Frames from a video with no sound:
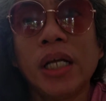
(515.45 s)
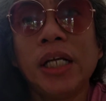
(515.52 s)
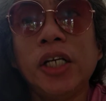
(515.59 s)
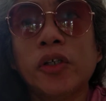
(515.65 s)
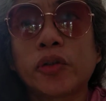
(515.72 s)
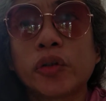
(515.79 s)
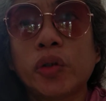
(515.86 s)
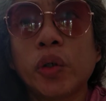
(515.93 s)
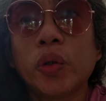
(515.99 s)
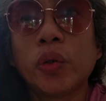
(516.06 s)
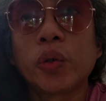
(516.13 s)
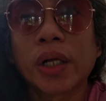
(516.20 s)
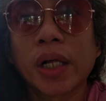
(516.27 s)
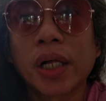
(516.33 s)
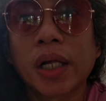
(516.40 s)
He looks so
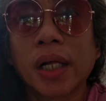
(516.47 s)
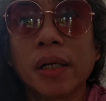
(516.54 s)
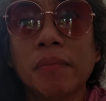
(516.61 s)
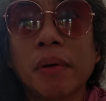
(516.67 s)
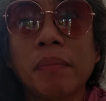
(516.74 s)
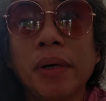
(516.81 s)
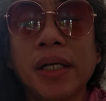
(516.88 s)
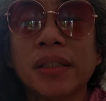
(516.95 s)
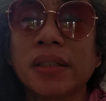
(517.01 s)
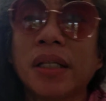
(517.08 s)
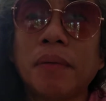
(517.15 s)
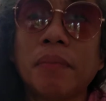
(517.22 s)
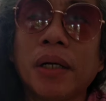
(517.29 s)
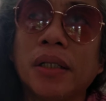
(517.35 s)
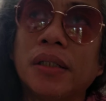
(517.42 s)
mabait
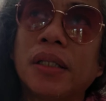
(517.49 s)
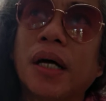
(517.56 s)
naman.